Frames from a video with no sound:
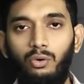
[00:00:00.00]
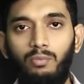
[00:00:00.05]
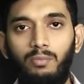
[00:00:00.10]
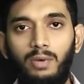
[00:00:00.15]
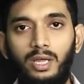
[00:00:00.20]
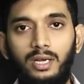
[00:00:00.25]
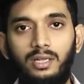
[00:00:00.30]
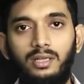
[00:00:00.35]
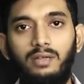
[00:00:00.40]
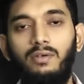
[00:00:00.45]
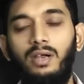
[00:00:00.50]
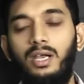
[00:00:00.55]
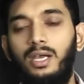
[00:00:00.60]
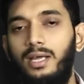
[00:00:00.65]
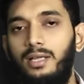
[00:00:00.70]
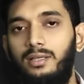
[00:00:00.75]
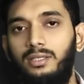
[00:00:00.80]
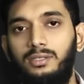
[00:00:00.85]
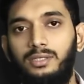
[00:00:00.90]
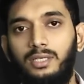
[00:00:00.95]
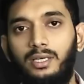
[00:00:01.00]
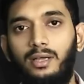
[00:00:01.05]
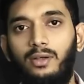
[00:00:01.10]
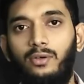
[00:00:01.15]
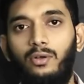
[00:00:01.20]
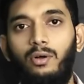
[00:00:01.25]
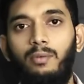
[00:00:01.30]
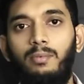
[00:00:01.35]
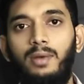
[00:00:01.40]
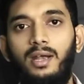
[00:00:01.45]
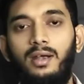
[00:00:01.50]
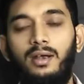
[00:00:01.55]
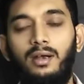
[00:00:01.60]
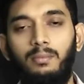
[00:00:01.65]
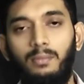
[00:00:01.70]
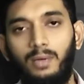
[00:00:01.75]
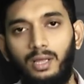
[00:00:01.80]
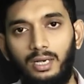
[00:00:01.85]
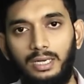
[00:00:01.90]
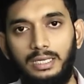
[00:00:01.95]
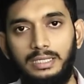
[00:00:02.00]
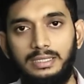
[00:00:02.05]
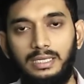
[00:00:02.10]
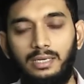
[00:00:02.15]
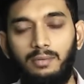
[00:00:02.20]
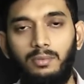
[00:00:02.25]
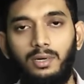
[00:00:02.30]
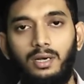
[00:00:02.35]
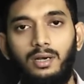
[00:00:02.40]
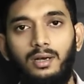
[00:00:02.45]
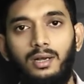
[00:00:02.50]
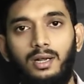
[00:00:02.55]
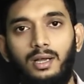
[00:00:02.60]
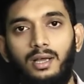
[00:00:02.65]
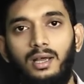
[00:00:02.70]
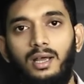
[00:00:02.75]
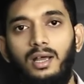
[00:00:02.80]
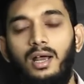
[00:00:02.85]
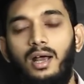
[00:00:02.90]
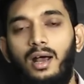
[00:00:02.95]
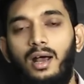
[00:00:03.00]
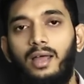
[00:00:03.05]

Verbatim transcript: ரூம்லேருந்து வெளியேற்ற செய்யணும் அப்படின்ற மாதிரி டிசைன் பண்ணுறாங்க